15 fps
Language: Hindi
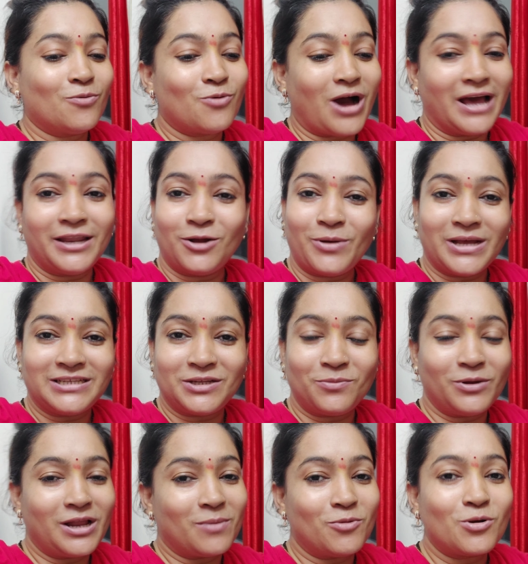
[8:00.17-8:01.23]
वो आर्या को ऐसे ही
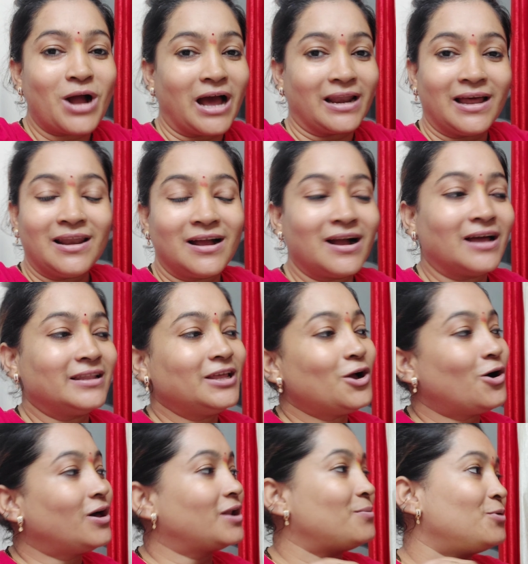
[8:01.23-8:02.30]
बोली हम लोग गाना लगाते
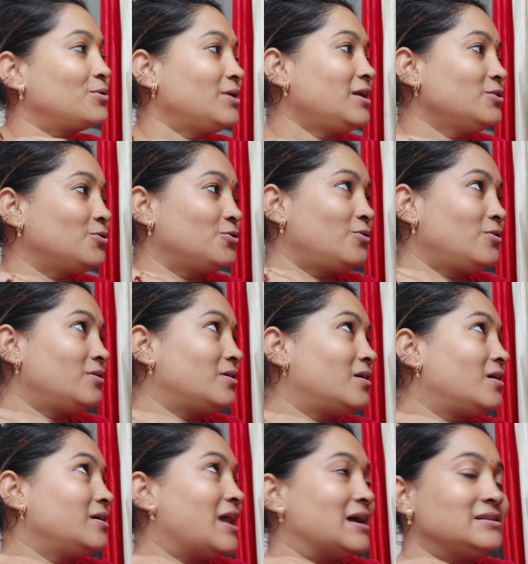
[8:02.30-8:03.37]
और हम लोग ना दोनों
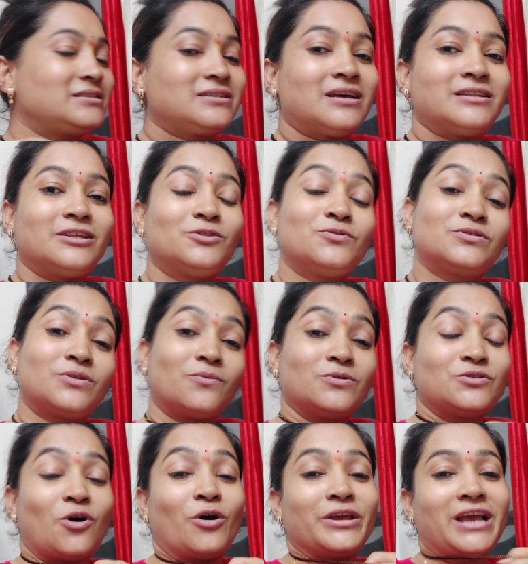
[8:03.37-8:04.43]
डांस करते तो उसको वो
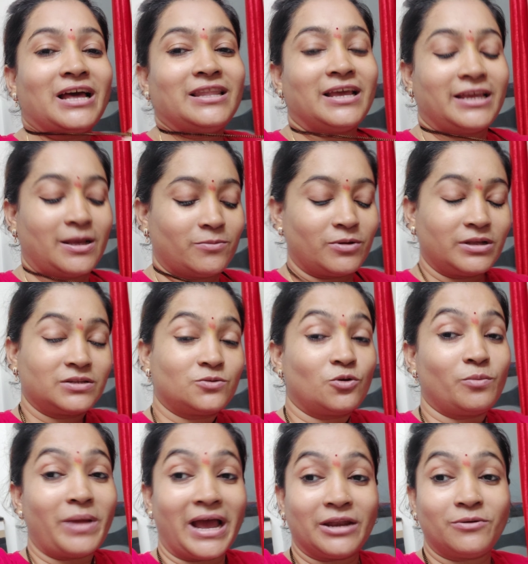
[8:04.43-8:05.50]
सॉन्ग याद है कि हम लोग के
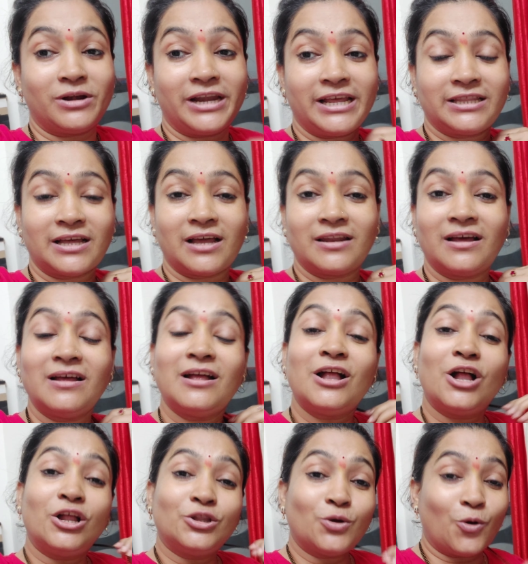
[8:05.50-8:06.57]
स्कूल में एनुअल डे था ना
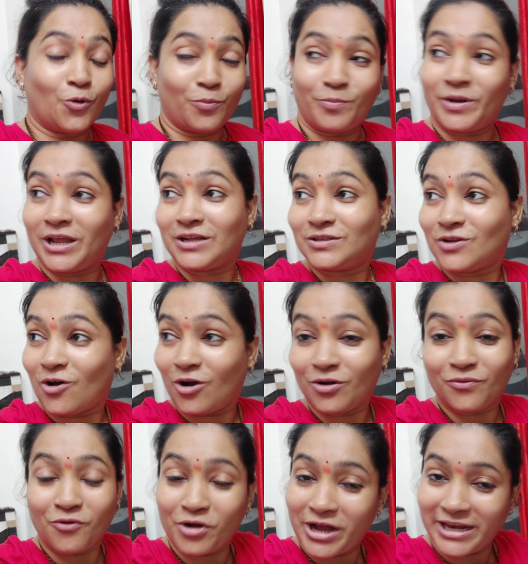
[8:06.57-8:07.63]
तो ओपनिंग
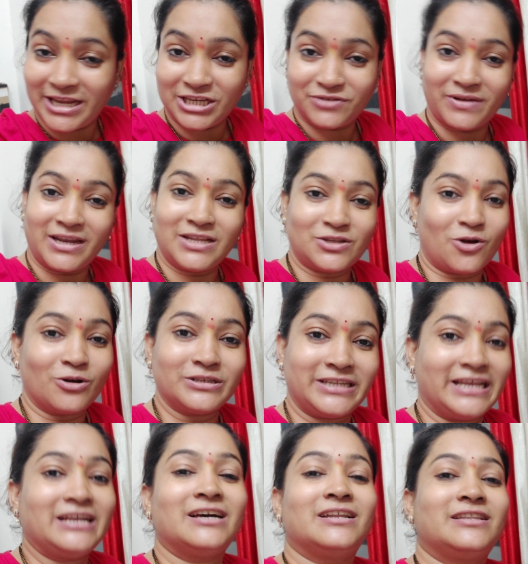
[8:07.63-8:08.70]
सॉन्ग वो गणेश वाले सॉन्ग से
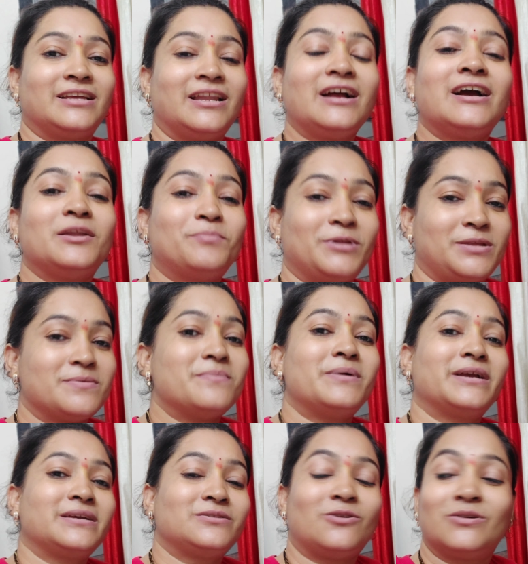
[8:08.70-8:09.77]
ही करते हैं ना गणपति बाबा
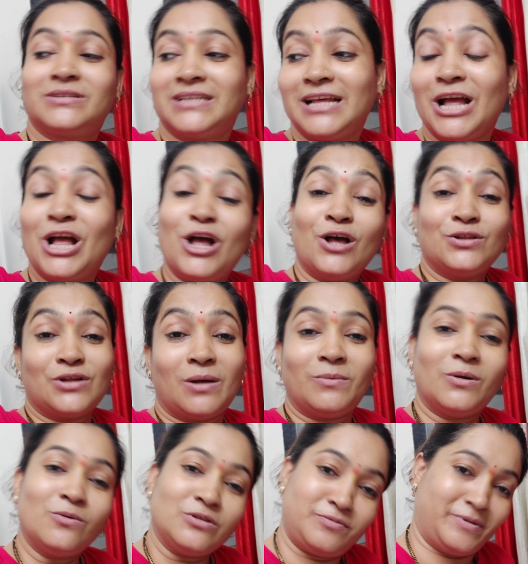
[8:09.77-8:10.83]
के सॉन्ग से तो हम
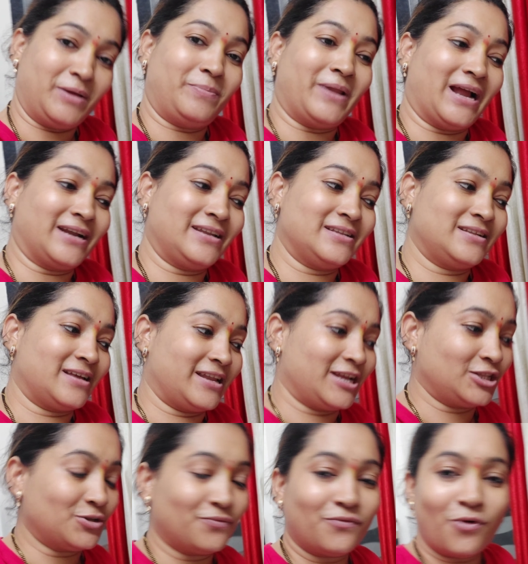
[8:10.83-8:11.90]
लोग उस पर ही प्रैक्टिस करेंगे
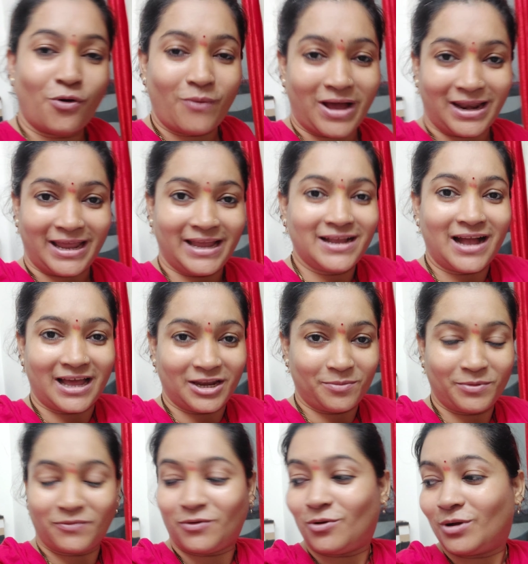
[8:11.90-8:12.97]
तो वो वाला एक गाने
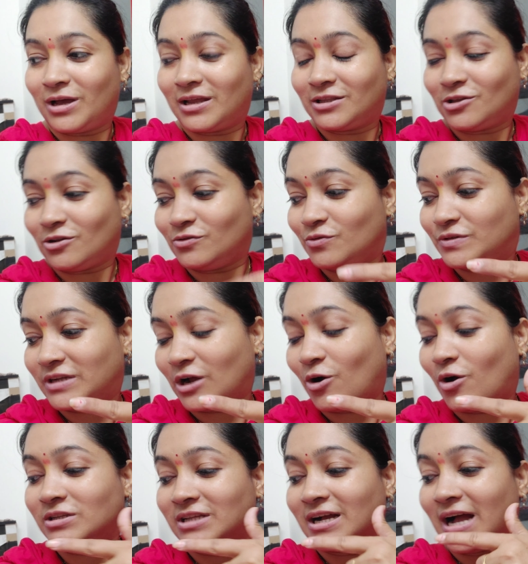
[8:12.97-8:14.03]
पे वो लोग करते और दूसरा
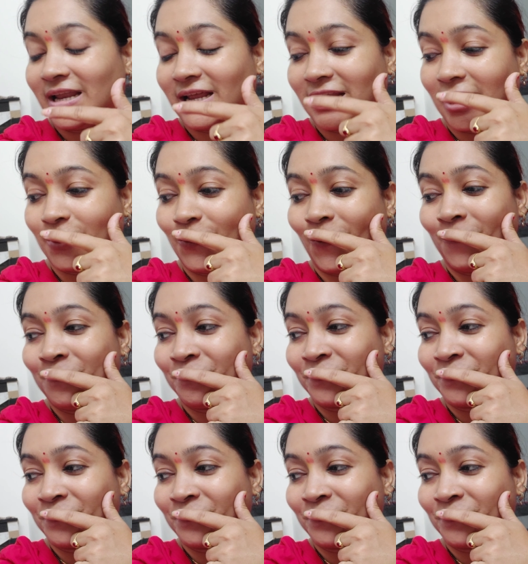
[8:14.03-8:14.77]
कौन सा गाना नानो